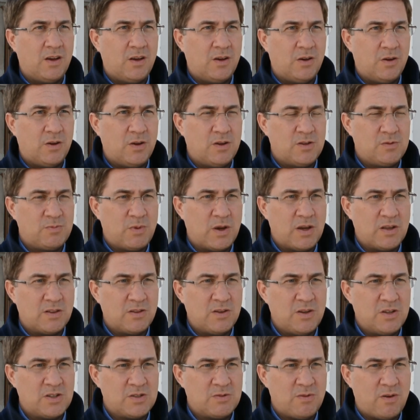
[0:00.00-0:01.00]
äh, es bringt
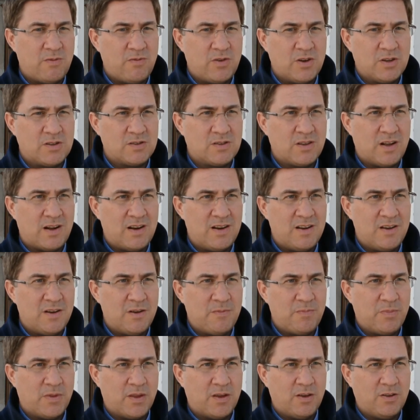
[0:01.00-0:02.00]
nichts, wenn wir jetzt alle
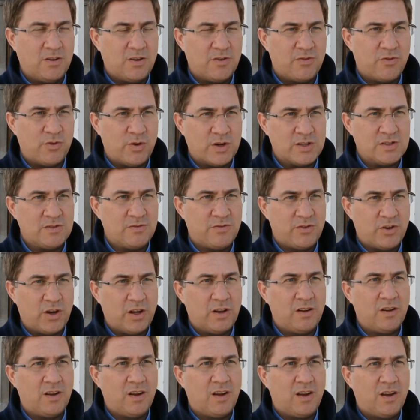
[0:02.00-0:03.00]
in die Frosen
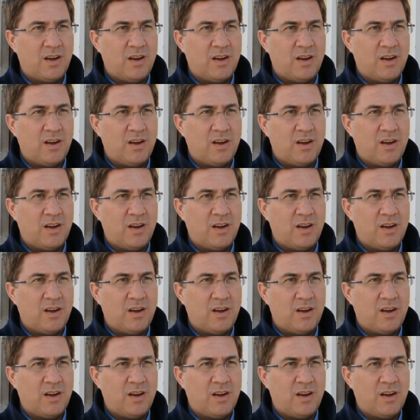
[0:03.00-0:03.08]
fallen